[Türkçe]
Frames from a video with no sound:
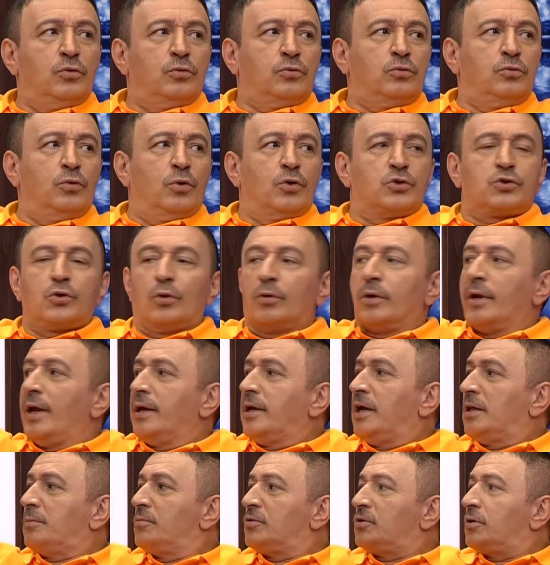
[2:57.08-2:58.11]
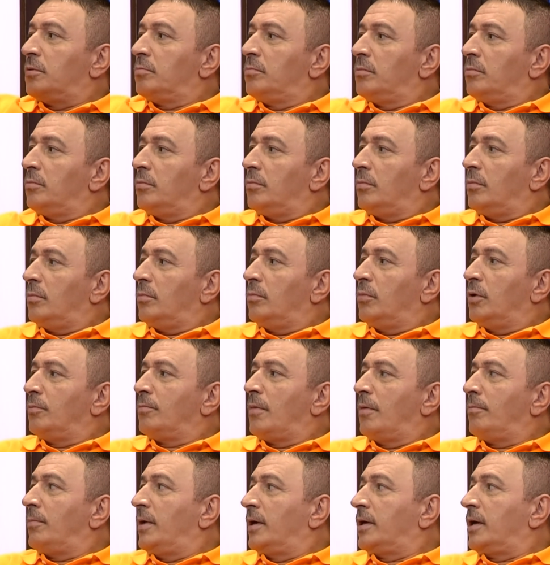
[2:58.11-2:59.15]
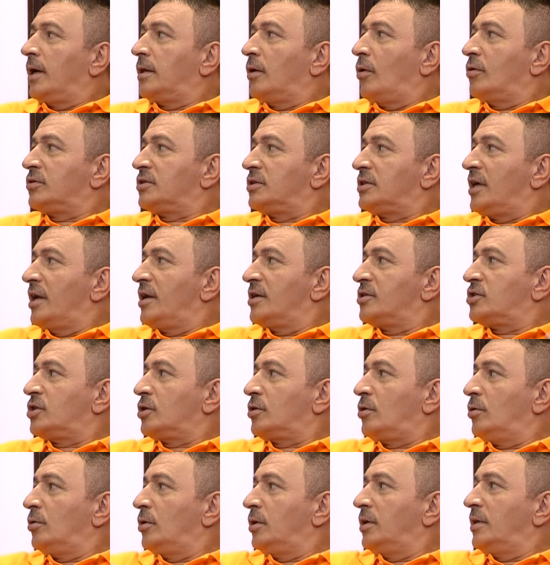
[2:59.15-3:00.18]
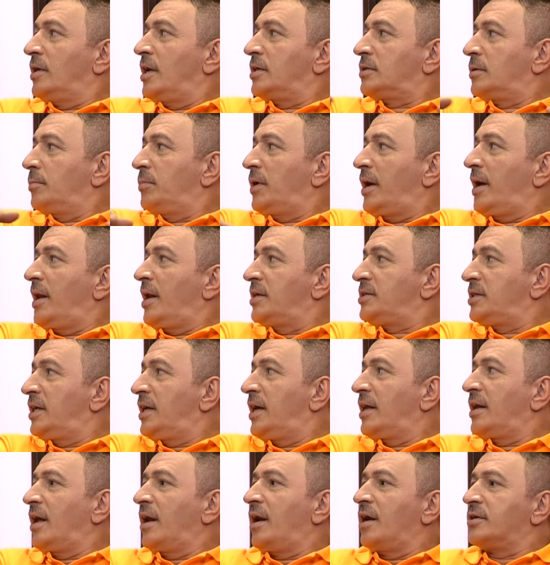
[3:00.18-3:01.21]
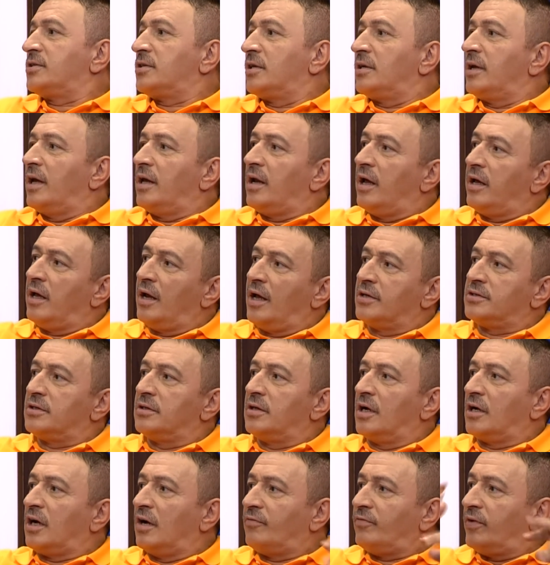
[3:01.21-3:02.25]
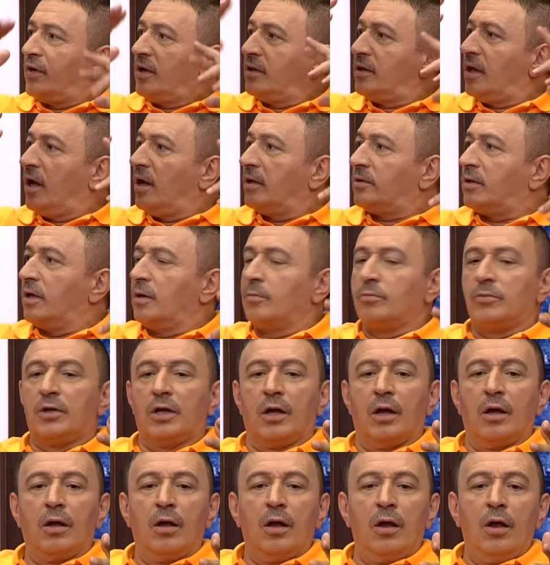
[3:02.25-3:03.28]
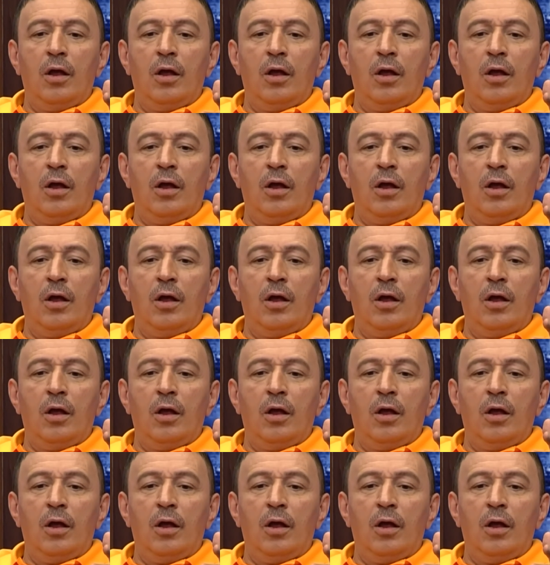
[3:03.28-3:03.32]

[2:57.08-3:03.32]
Turist olarak gitmişsin bir memlekete olsun. Canın sıkılıyor gidersin bir eğlence yer ararsın en, azından kafanı dağıtayım diye.